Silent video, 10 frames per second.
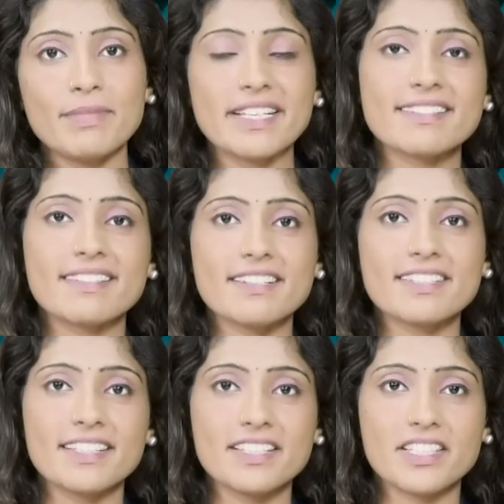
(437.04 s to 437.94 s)
మెగాస్టార్
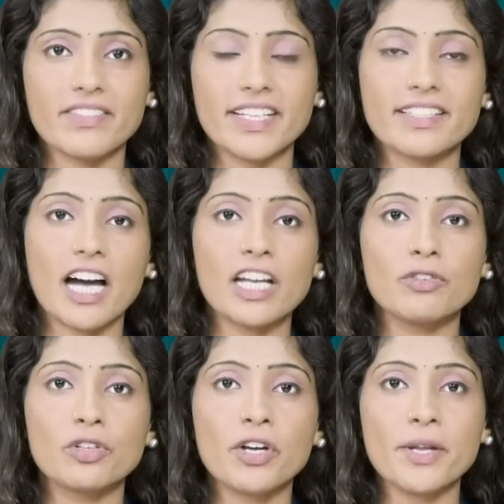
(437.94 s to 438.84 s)
చిరంజీవి
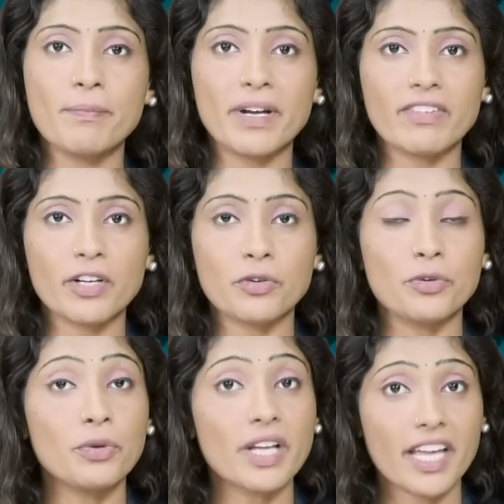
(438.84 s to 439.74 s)
టాలీవుడ్లో ఇప్పటి వరకు
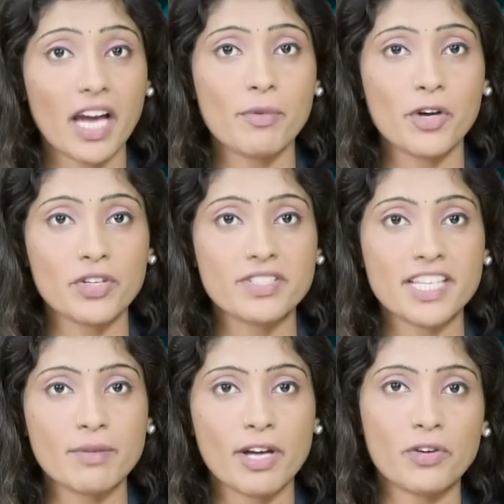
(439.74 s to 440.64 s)
నూట యాభై ఒక్క
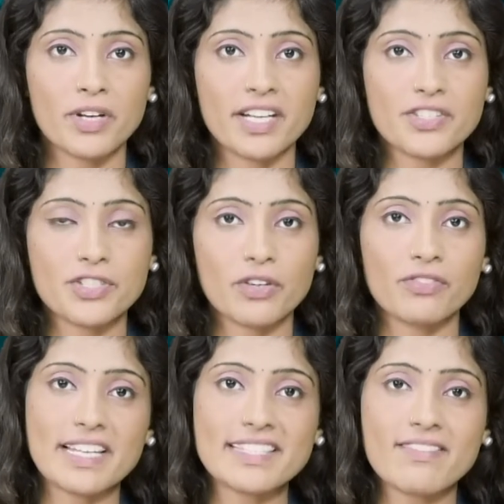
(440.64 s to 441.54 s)
సినిమాలు నటించారు
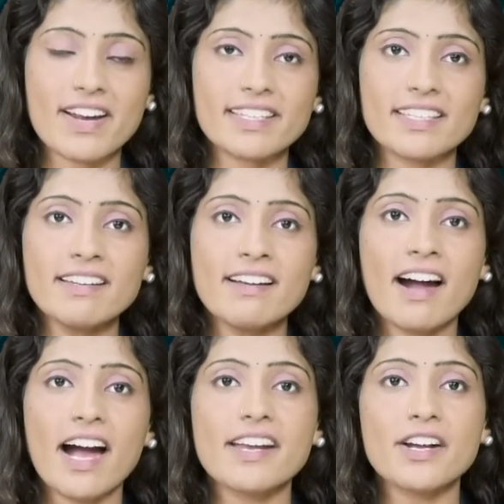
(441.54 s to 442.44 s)
వాస్తవానికి
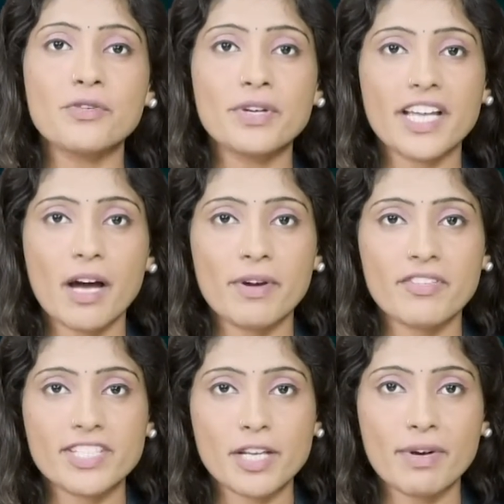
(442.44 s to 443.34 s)
ఆయన నూట
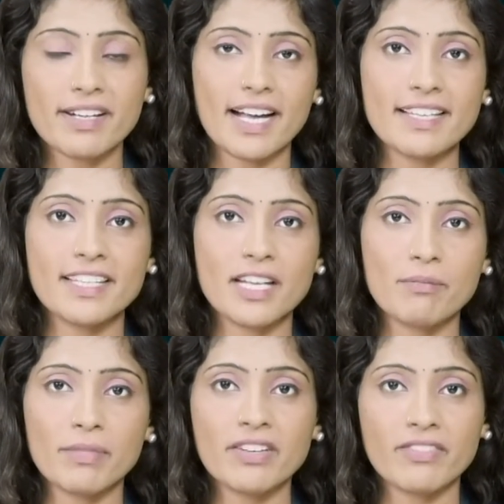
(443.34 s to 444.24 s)
యాభైవ సినిమా ఖైదీ
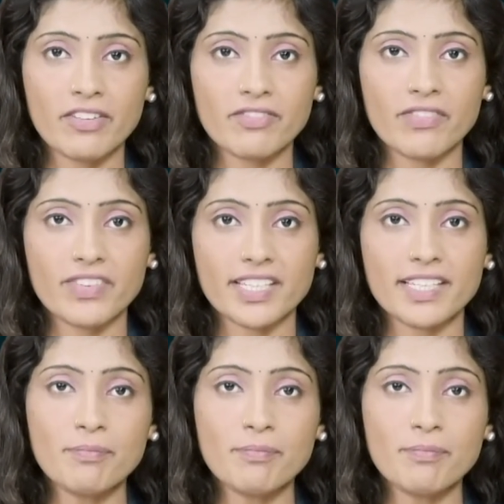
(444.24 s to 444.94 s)
నెంబర్ వన్ ఫిఫ్టీకి